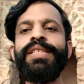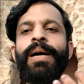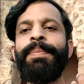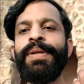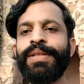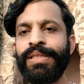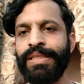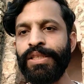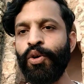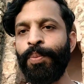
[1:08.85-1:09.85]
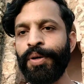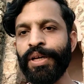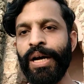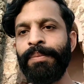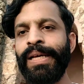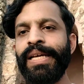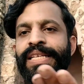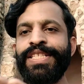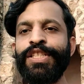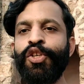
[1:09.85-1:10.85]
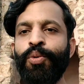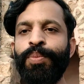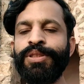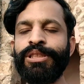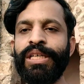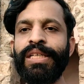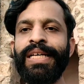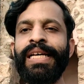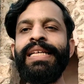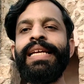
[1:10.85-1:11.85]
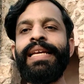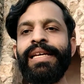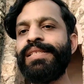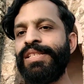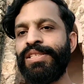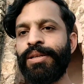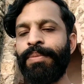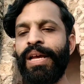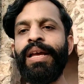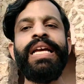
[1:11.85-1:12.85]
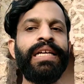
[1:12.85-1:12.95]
या फिर किसी के ऊपर कम है किसी के ऊपर ज़्यादा है ये क्या सिस्टम है